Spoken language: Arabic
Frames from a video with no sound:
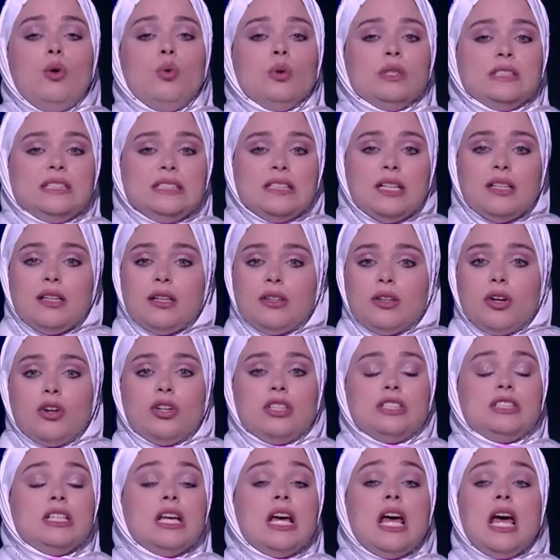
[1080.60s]
وزننا
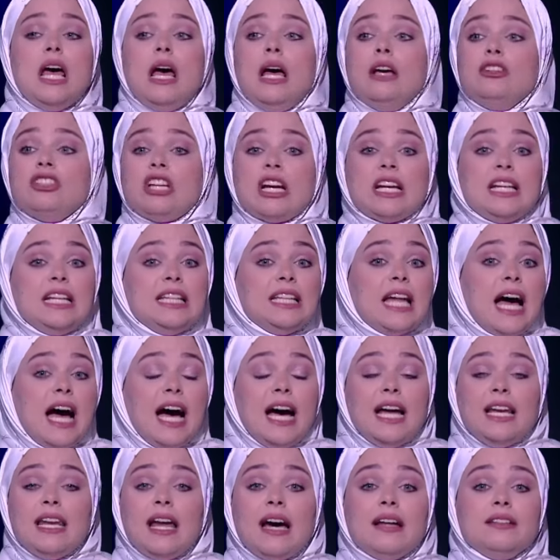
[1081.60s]
ناقص شكلنا
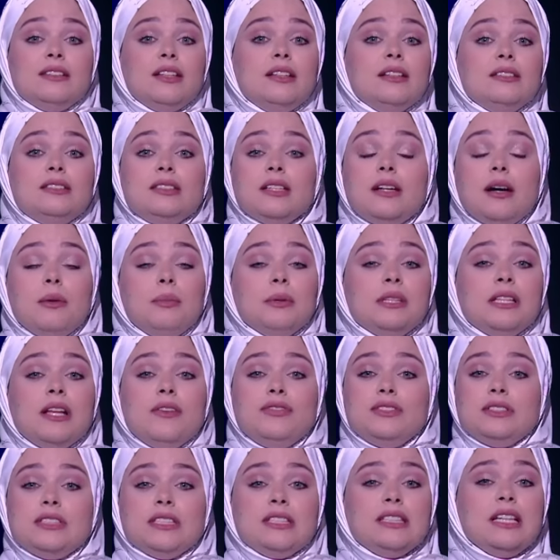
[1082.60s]
احلى عندنا ثقة
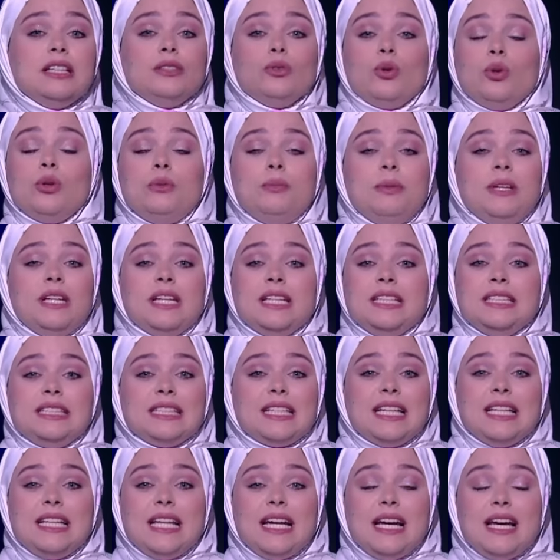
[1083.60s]
بالنفس ندخل بالعيد
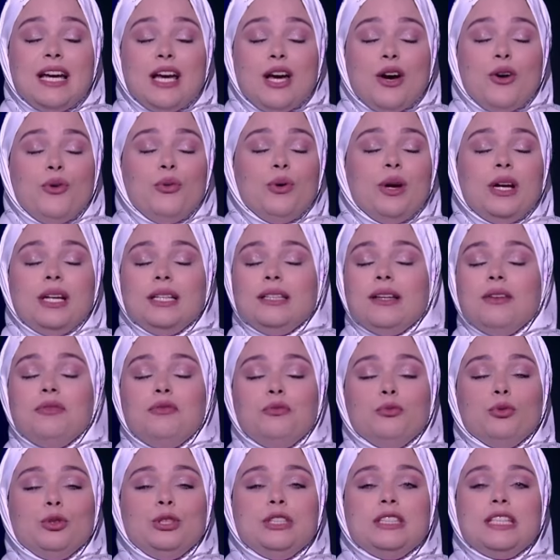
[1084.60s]
كده واحنا
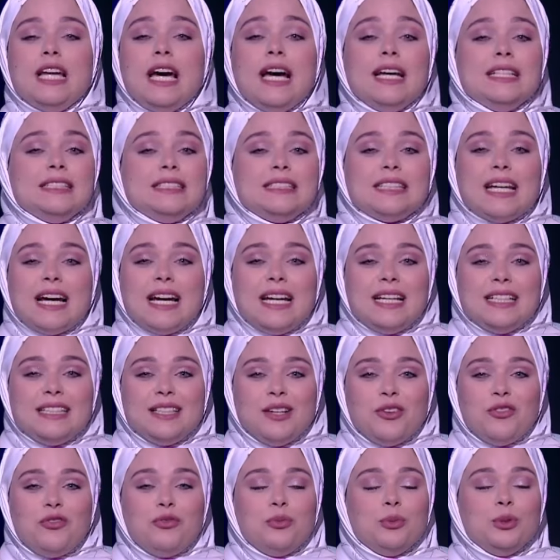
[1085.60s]
في منتهى
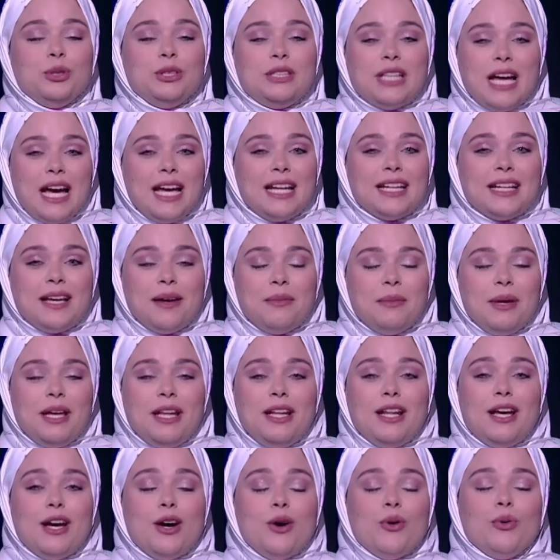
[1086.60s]
السعاده وفي منتهى الجمال
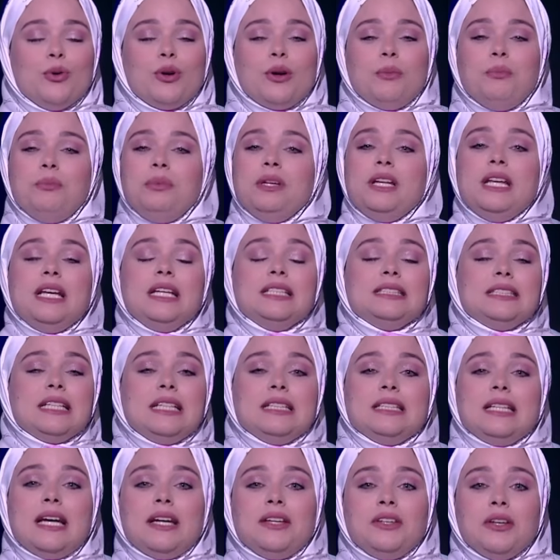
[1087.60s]
وربنا
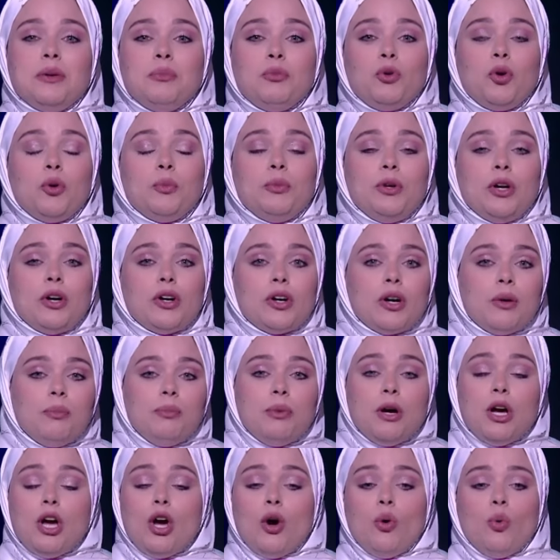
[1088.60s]
يسعد ايامكم يا رب
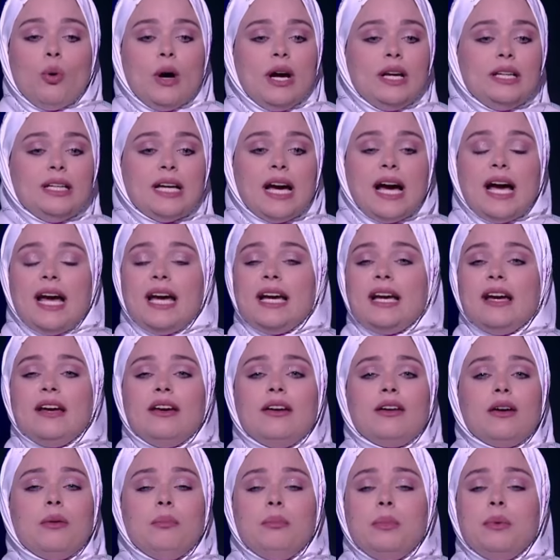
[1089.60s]
واي حاجه
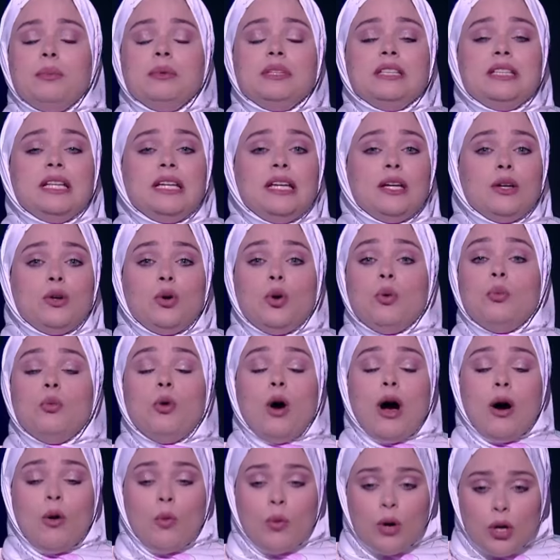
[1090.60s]
يا رب بتضايقكم
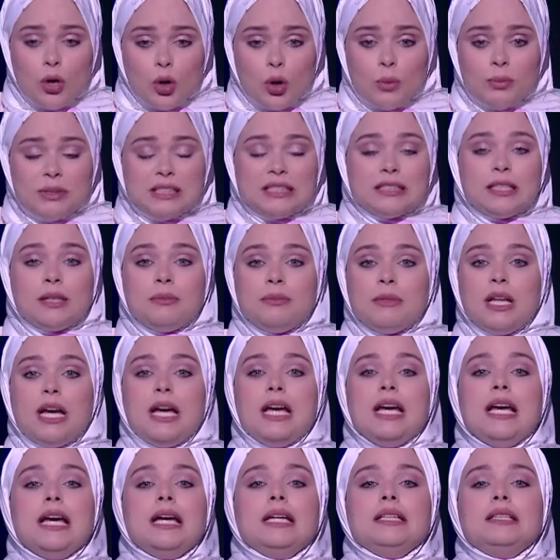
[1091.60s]
واولهم السمنه
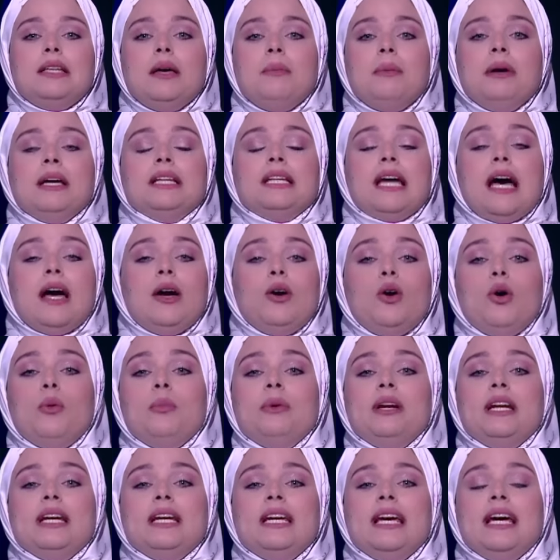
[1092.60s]
تبعد عنكم
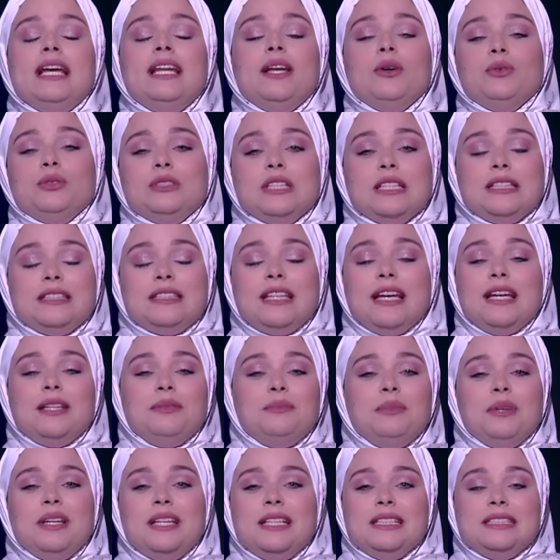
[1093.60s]
رجاله وستات
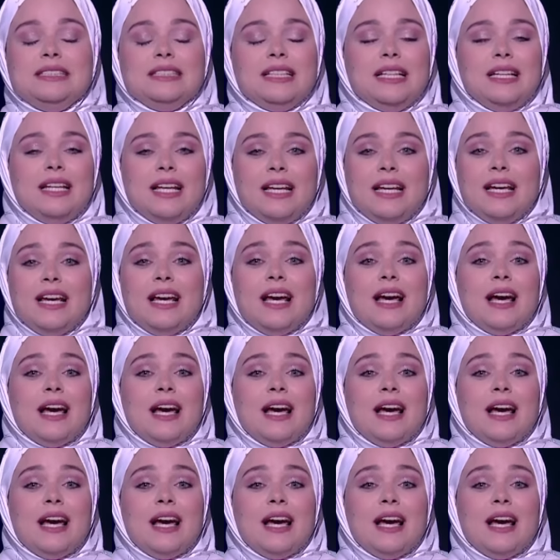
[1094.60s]
باذن الله